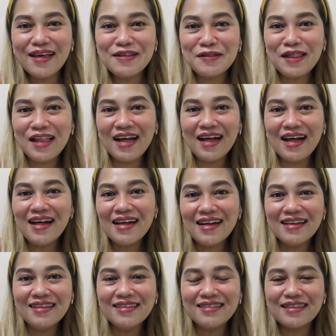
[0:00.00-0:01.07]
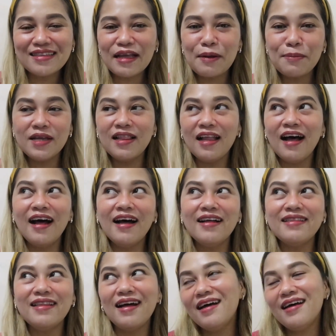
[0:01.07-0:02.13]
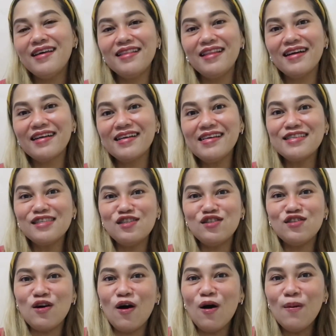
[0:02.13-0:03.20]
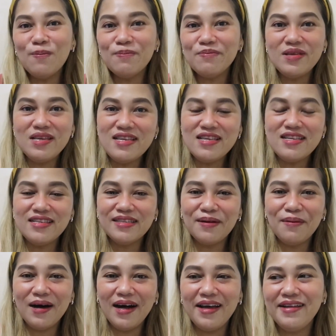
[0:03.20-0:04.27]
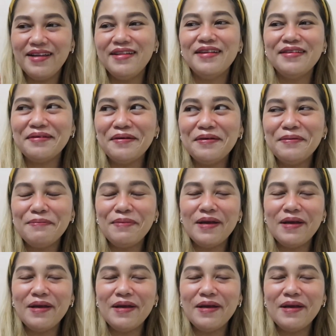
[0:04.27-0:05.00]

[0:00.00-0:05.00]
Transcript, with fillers: kayong lahat. Kami lahat ay naging zombie sa bahay na to.